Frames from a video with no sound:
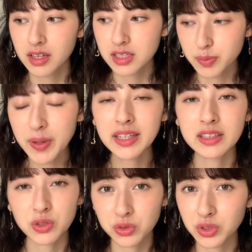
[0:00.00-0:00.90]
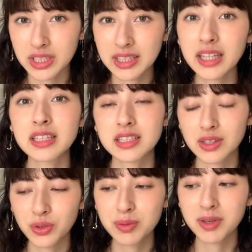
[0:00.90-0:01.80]
スペインにその時いたんですけ
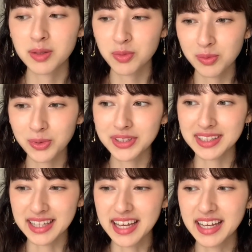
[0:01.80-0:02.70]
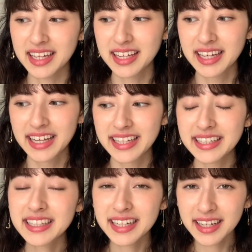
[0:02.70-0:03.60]
ど今でも覚えてて
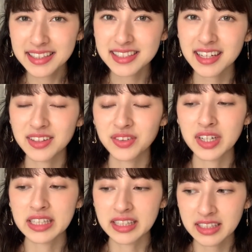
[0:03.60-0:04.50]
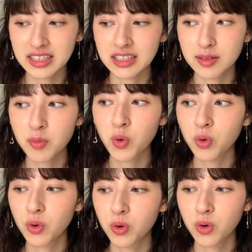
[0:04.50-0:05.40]
1ヶ月間の間に
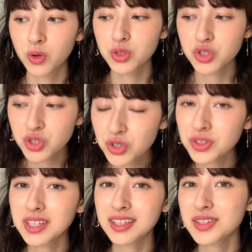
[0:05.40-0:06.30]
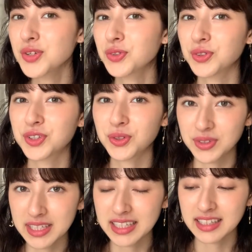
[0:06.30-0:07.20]
もう10人以上の人
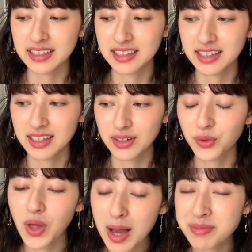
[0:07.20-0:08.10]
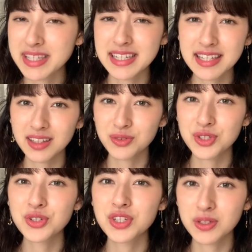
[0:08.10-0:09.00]
にこの「アミ小さな宇
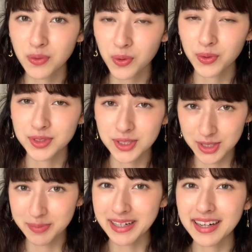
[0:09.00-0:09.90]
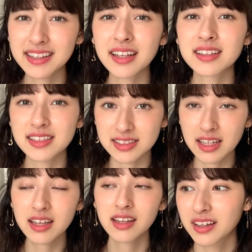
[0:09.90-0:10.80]
宙人」を勧められたんです
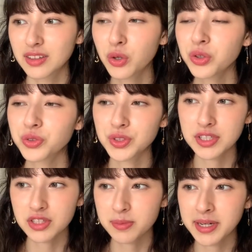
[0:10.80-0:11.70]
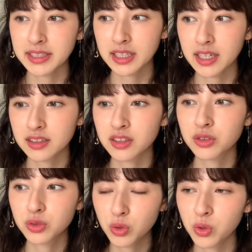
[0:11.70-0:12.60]
ねどういう風に勧められたかってい
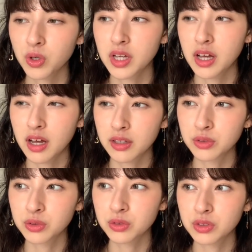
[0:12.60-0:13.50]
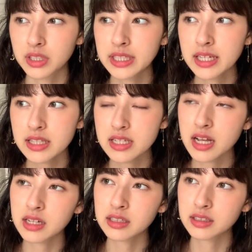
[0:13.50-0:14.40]
うとあのりな
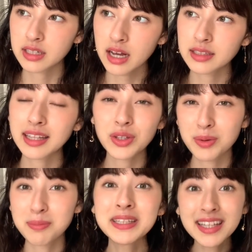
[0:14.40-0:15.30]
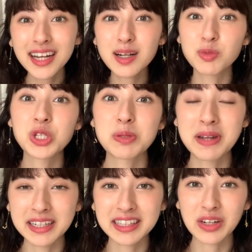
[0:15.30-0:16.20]
ちゃんが例えばみんなからも勧め
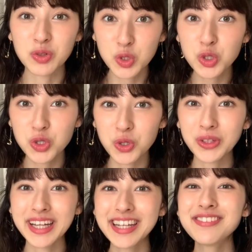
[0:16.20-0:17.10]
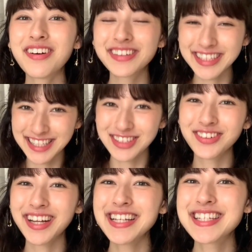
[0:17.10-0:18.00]
られてたのそうそうそうだから今私
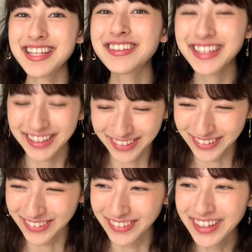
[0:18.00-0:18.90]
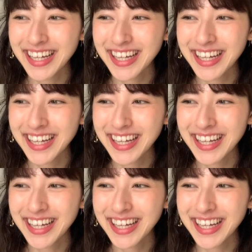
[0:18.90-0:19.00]
紹介してるけど